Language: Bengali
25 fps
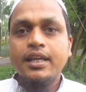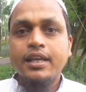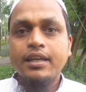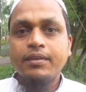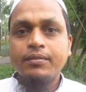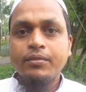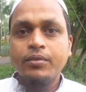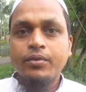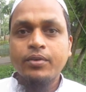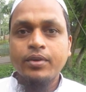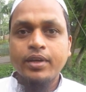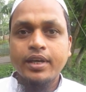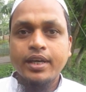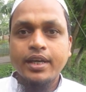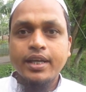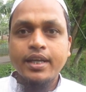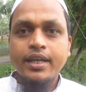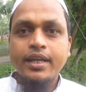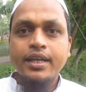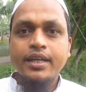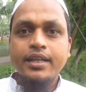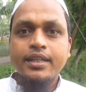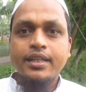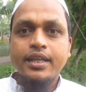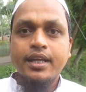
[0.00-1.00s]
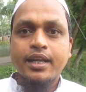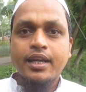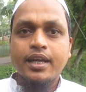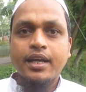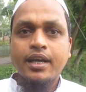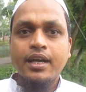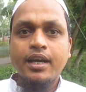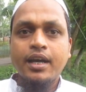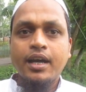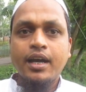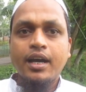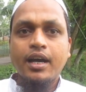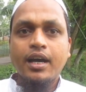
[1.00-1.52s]
এবং এর দ্বারা
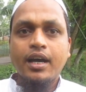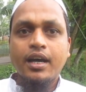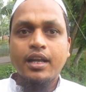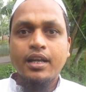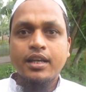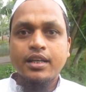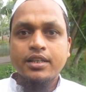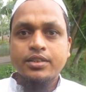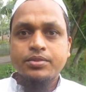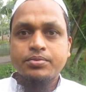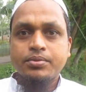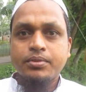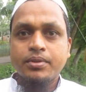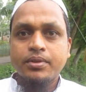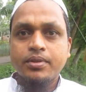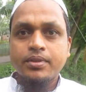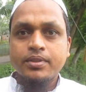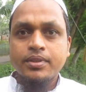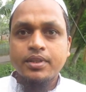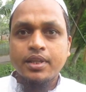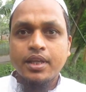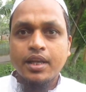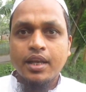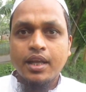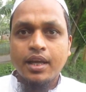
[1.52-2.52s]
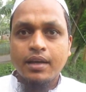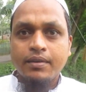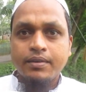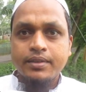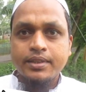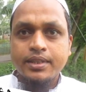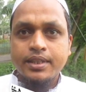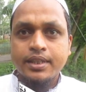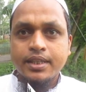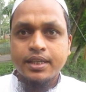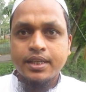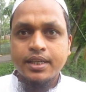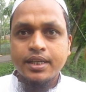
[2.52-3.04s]
আল্লাহ সোহনতালা
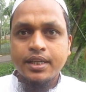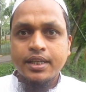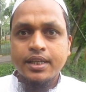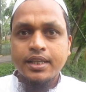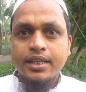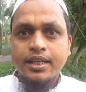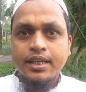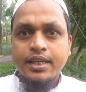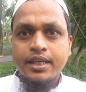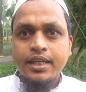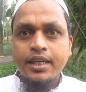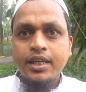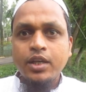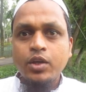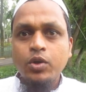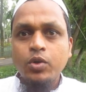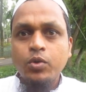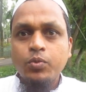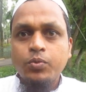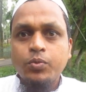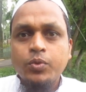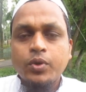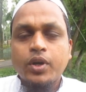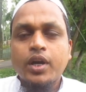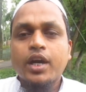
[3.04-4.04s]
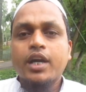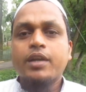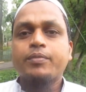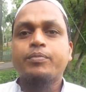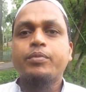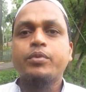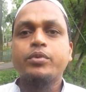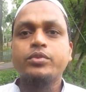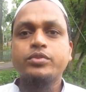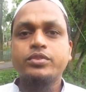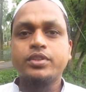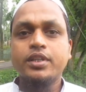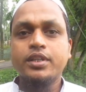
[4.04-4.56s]
আমাদেরকে কি উপকার
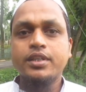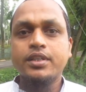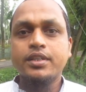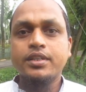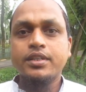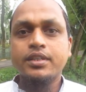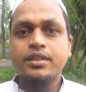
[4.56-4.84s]
পৌঁছান